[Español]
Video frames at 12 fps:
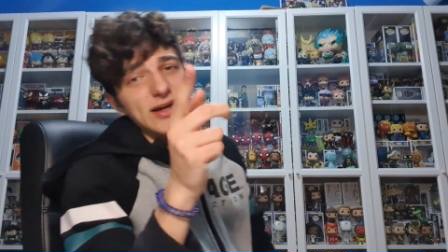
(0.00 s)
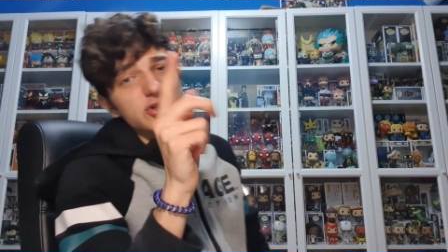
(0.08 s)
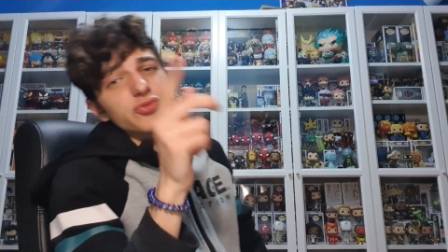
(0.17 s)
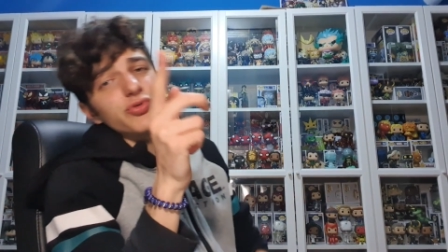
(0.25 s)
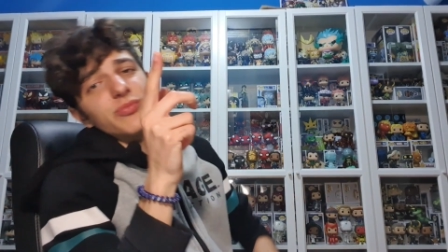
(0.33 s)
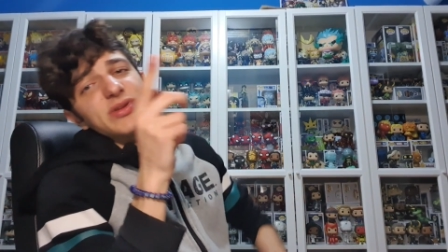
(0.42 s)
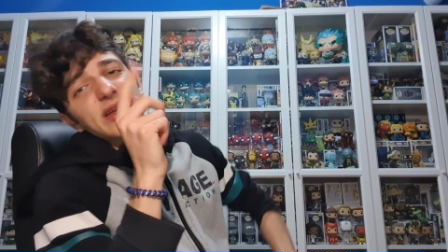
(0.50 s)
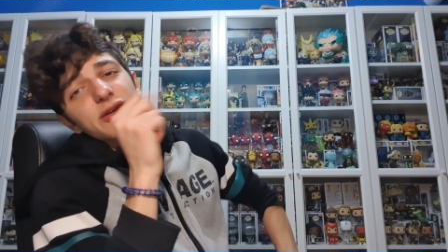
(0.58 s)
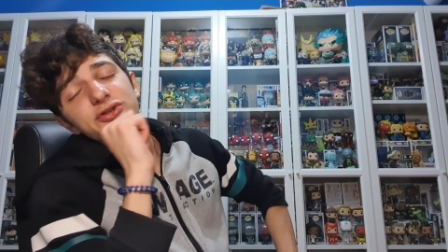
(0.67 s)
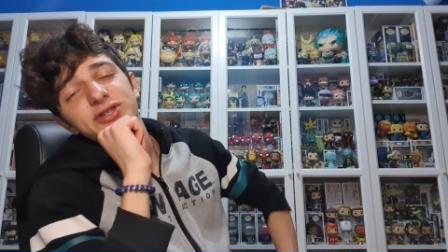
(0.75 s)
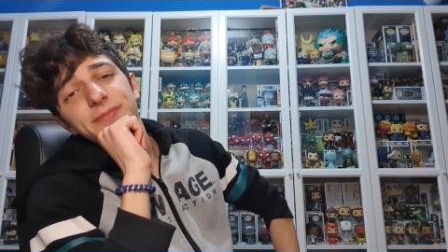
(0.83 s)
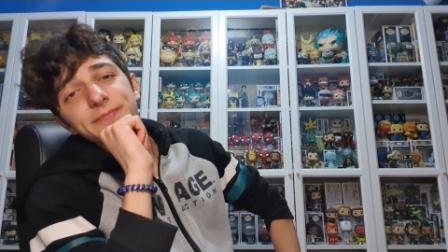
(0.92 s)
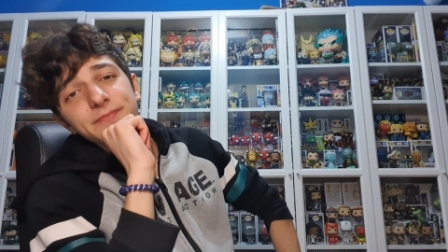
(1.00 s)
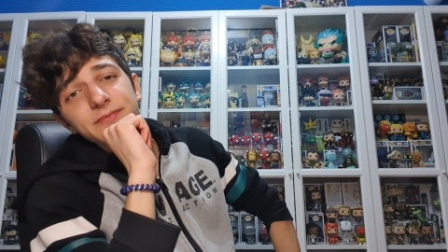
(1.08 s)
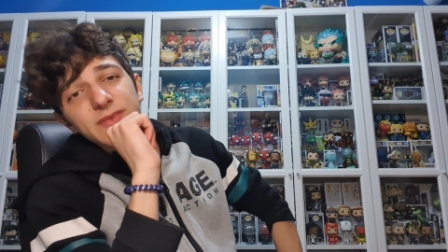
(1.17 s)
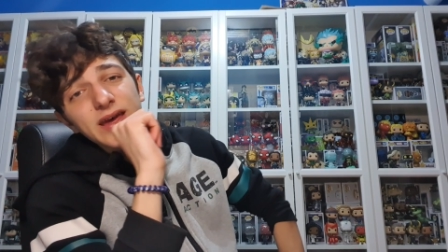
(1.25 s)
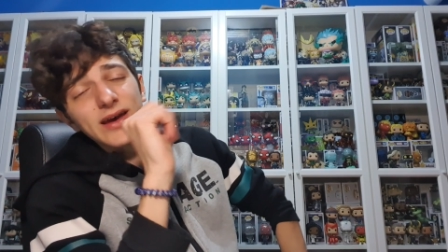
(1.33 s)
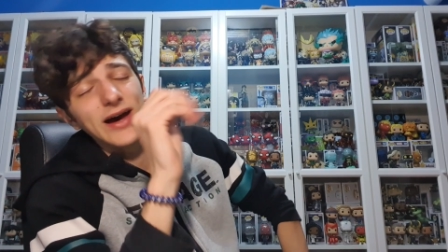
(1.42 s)
nada estúpido mientras yo no esté.
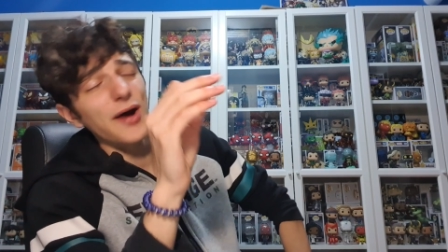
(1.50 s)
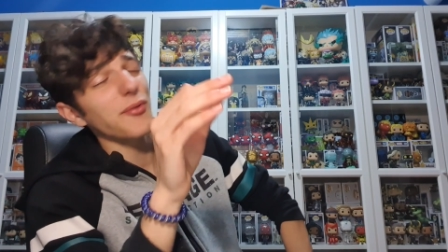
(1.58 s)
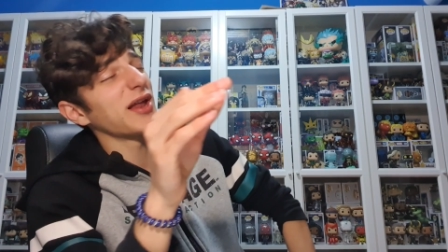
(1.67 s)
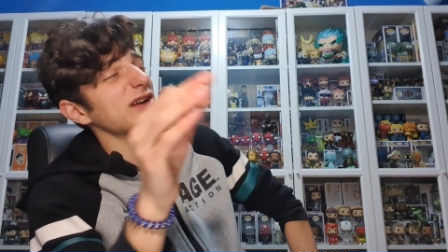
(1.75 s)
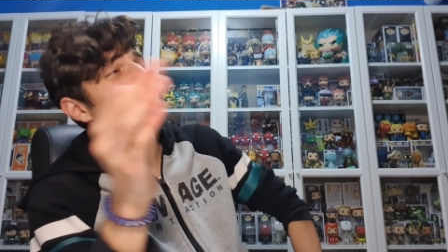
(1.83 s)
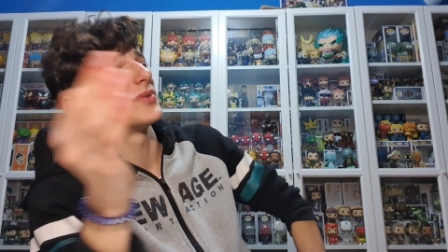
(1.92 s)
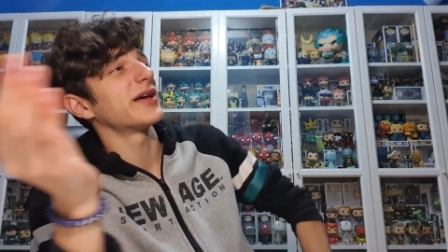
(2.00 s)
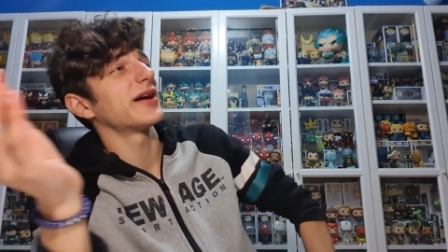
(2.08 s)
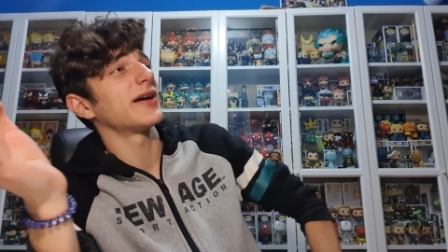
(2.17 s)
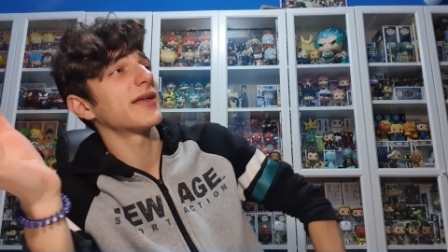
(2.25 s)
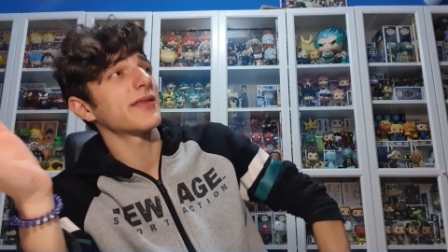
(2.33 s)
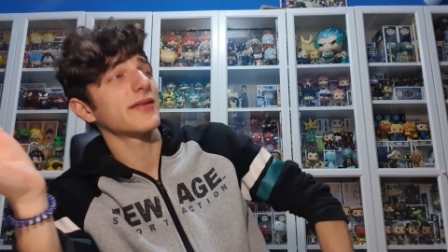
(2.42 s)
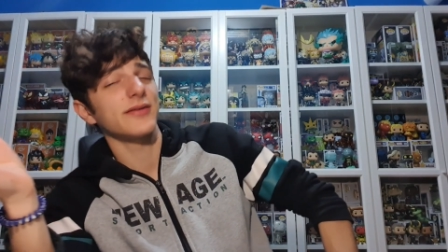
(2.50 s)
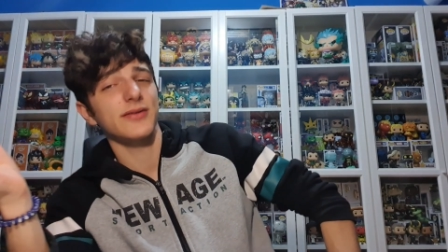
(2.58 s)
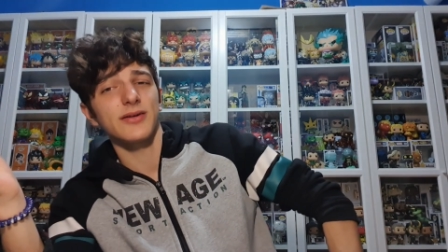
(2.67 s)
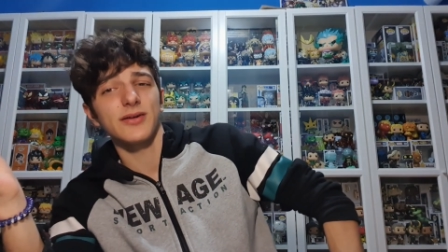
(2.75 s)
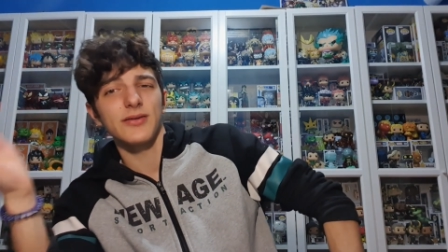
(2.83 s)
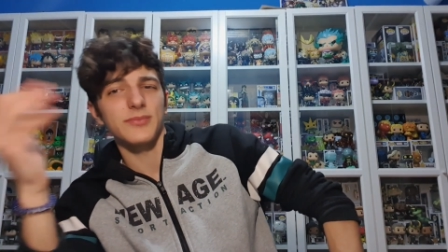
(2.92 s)
Aunque la estupidez
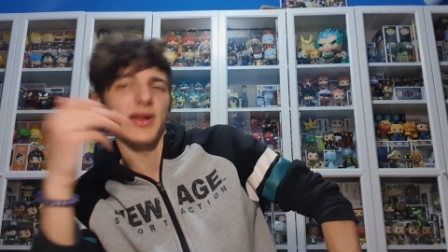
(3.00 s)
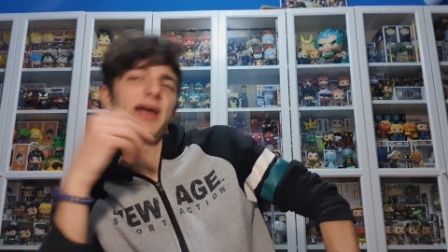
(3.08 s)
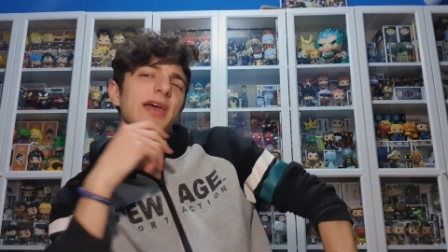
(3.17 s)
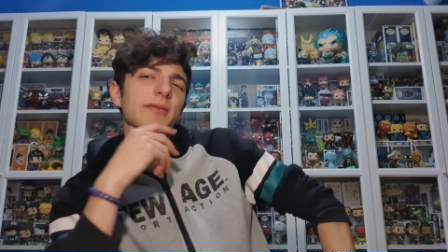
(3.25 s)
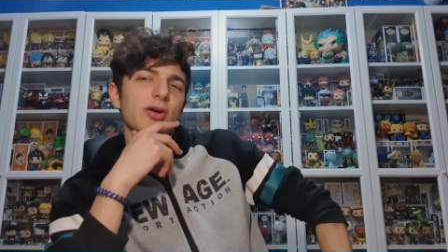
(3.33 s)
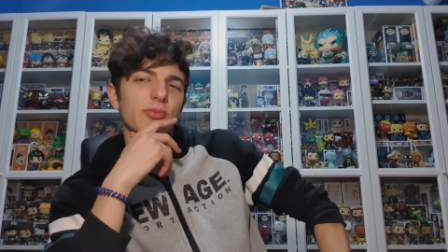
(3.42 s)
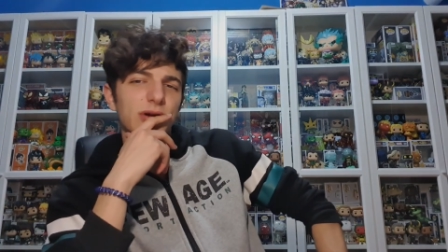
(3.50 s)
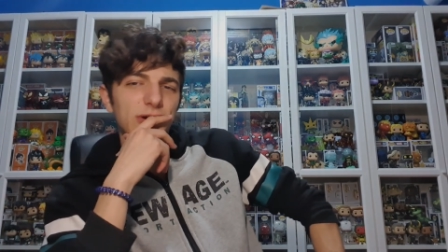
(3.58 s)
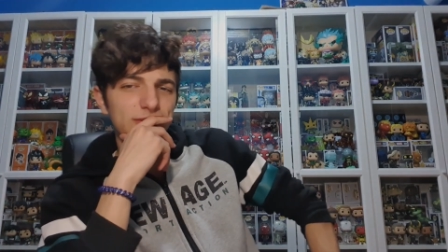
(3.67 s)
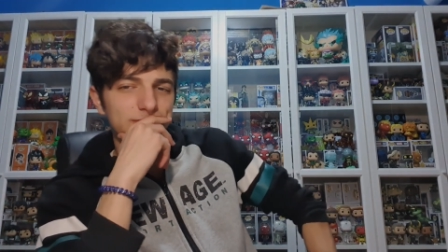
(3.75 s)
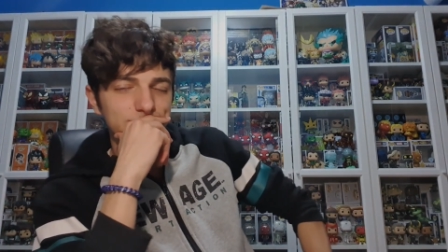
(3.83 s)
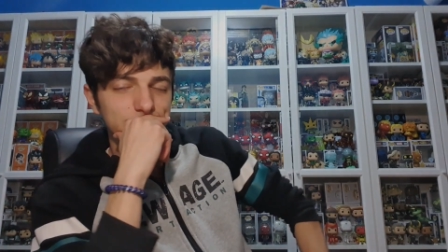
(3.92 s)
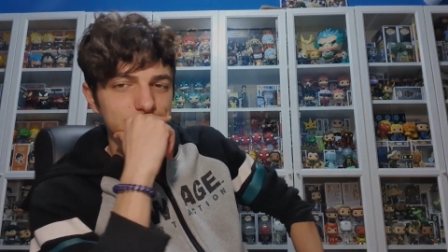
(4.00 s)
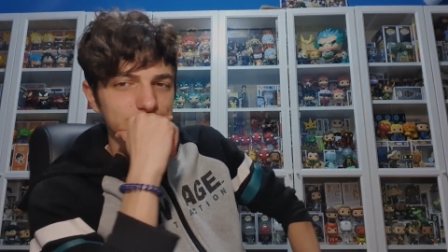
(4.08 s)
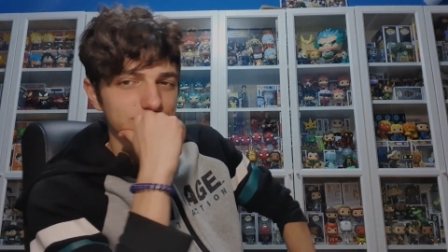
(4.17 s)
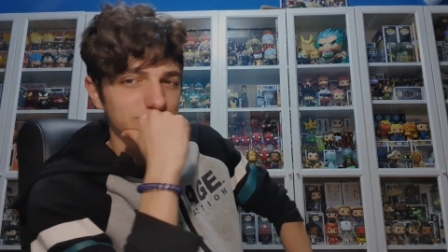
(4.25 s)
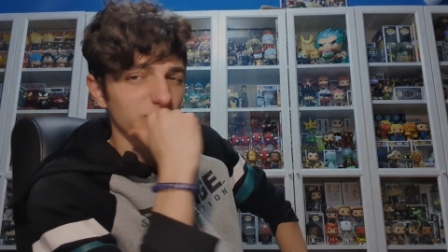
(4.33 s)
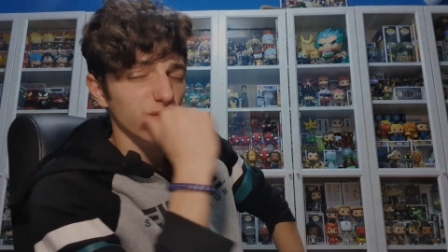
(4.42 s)
la lleve conmigo.
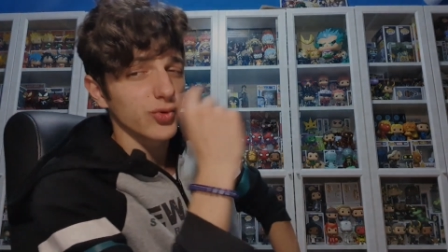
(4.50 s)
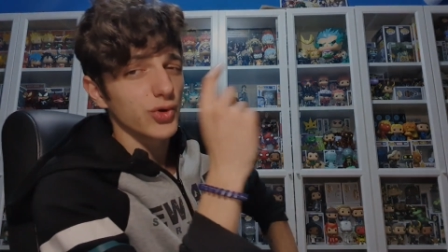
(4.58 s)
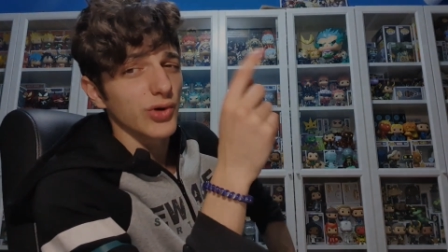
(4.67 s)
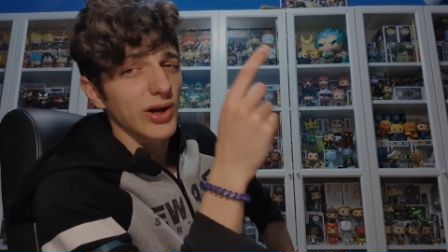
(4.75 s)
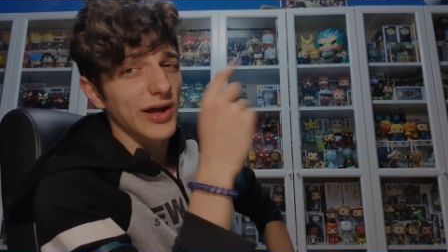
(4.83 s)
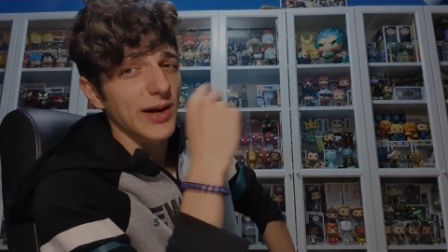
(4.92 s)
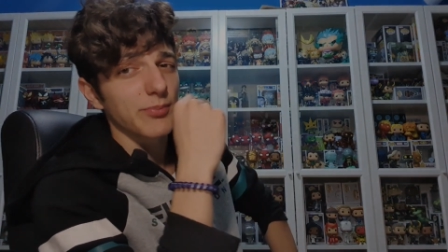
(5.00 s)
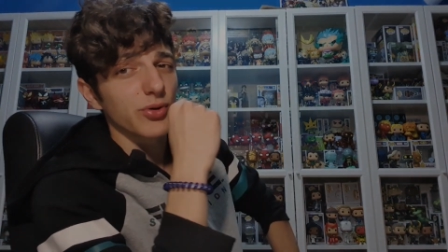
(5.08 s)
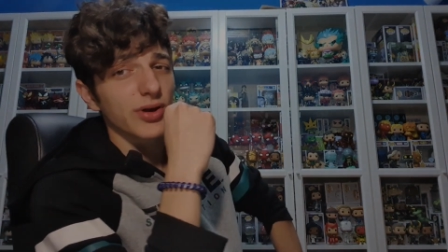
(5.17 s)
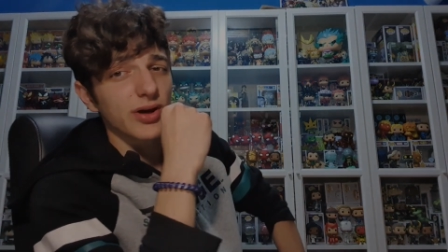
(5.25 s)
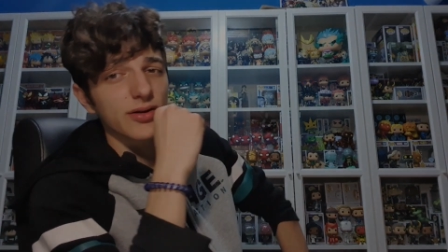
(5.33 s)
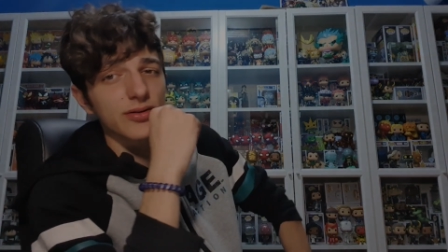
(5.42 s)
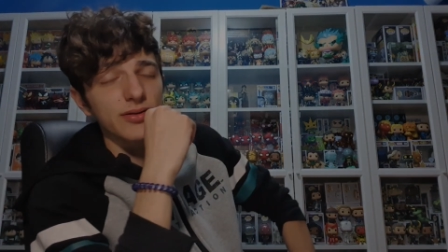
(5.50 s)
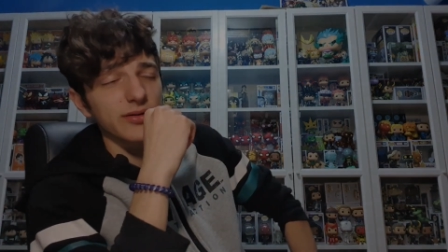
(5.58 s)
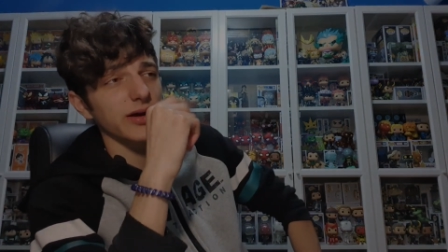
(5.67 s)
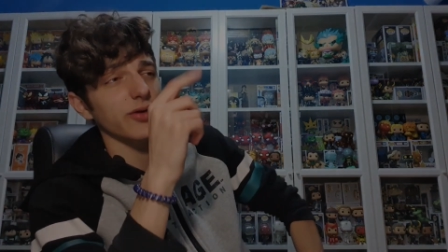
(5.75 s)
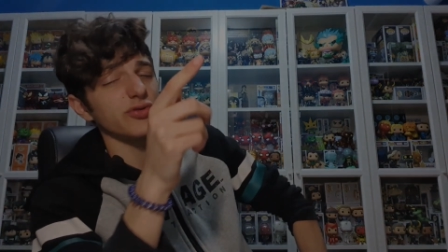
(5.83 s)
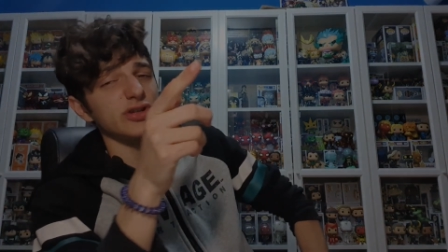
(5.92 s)
Junto al gran poder
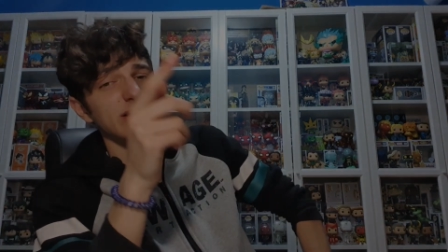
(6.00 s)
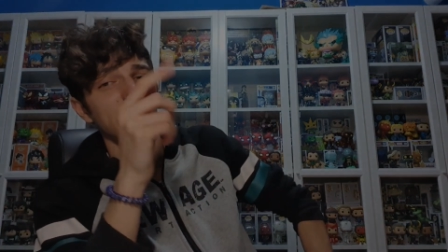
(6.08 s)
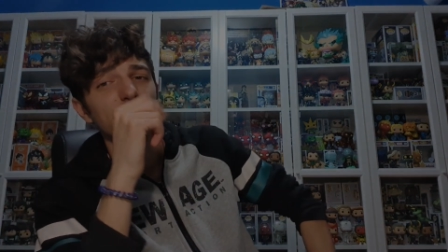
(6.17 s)
que conlleva